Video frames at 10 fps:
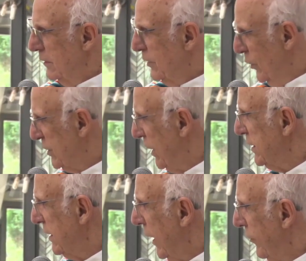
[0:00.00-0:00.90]
Se
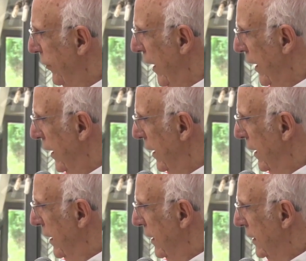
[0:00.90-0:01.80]
vocês têm fé,
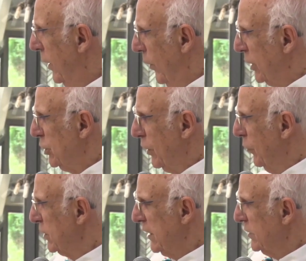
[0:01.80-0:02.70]
não acho que
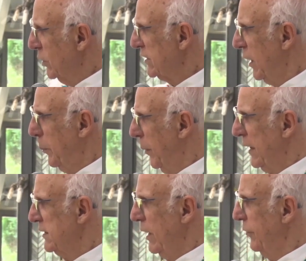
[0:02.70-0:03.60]
vocês vão ser
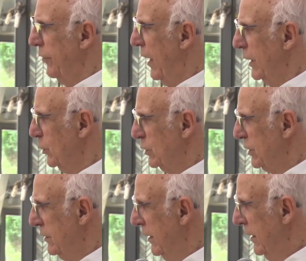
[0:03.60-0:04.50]

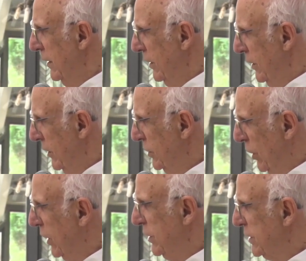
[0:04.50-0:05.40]
preservados
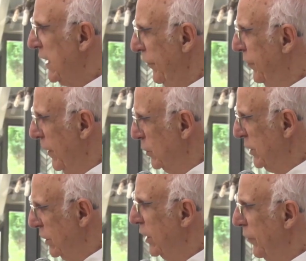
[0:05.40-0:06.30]
de
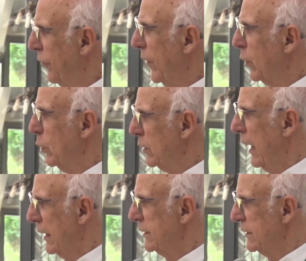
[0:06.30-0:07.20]
desafios e de
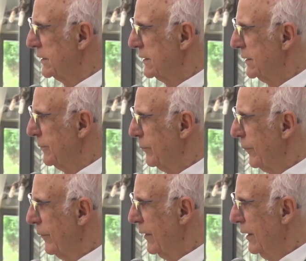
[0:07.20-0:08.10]
dificuldades.
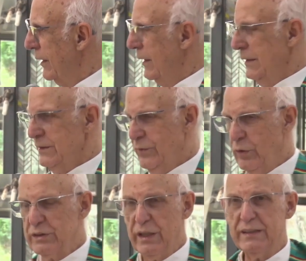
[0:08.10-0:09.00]
Se
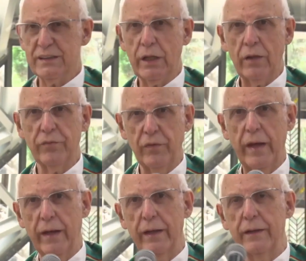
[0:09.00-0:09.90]
vocês têm
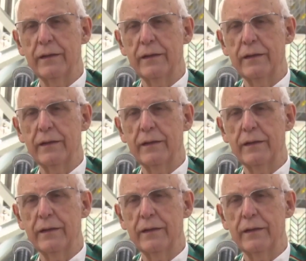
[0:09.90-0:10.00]
fé,